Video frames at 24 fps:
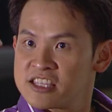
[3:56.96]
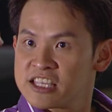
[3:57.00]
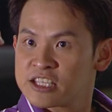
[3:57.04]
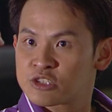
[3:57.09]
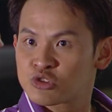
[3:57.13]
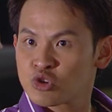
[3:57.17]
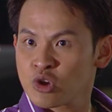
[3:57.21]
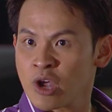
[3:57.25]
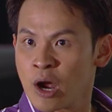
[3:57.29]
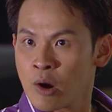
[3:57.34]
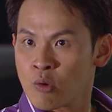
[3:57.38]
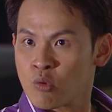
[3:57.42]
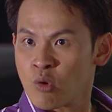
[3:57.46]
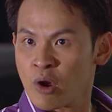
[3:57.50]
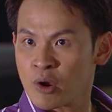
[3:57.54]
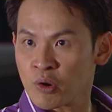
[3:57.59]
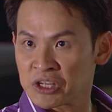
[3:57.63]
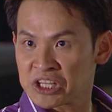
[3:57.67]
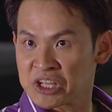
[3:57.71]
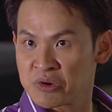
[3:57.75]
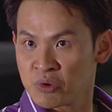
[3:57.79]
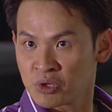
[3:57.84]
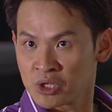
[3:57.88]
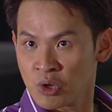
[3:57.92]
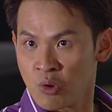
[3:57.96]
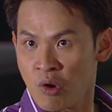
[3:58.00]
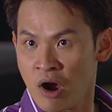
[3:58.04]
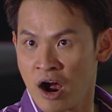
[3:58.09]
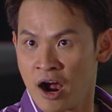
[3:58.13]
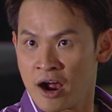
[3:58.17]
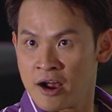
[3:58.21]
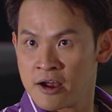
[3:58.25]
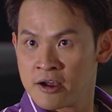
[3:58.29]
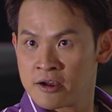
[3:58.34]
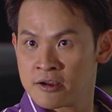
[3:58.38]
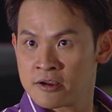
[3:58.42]
你最好乖乖听我的
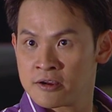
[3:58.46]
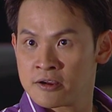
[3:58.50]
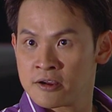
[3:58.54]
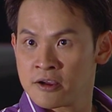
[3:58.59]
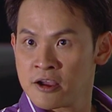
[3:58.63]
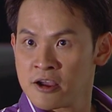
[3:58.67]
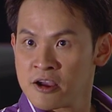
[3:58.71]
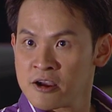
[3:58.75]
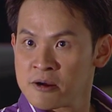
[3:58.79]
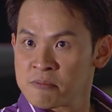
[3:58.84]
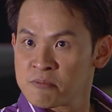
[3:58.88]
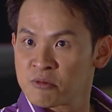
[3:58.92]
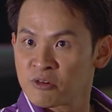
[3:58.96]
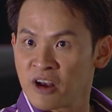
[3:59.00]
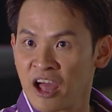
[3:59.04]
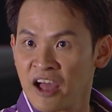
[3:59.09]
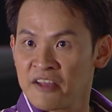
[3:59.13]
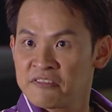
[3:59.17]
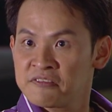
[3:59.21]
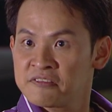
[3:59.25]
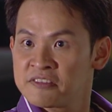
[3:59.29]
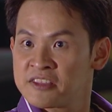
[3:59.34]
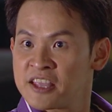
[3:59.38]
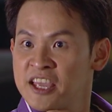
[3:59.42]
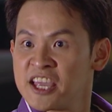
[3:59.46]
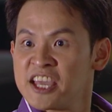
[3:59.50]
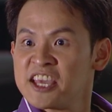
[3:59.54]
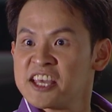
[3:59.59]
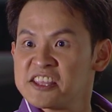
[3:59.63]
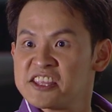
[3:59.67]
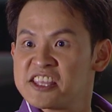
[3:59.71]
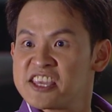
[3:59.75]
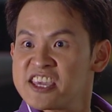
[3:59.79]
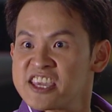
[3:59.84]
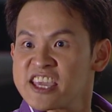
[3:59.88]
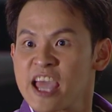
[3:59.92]
话，不然
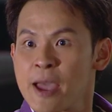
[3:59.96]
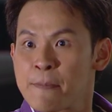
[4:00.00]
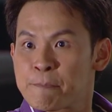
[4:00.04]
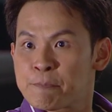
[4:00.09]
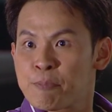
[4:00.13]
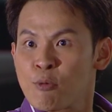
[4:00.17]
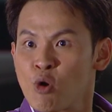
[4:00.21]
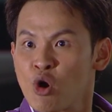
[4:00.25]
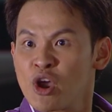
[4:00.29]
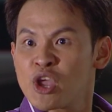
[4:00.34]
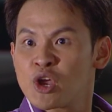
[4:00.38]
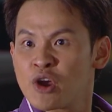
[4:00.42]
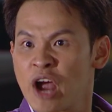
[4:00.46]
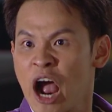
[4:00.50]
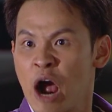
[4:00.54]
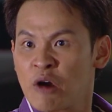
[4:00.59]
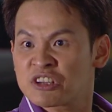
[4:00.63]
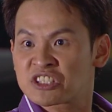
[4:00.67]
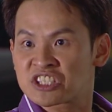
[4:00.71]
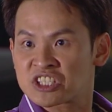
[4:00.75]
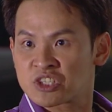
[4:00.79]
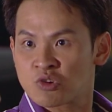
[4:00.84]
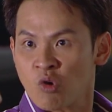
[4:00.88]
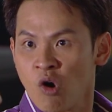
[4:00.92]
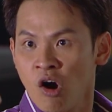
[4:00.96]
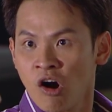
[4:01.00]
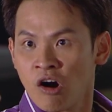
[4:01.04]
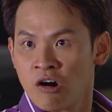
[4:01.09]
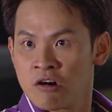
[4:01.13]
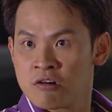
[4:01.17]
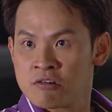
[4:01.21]
你也不会有好日子过。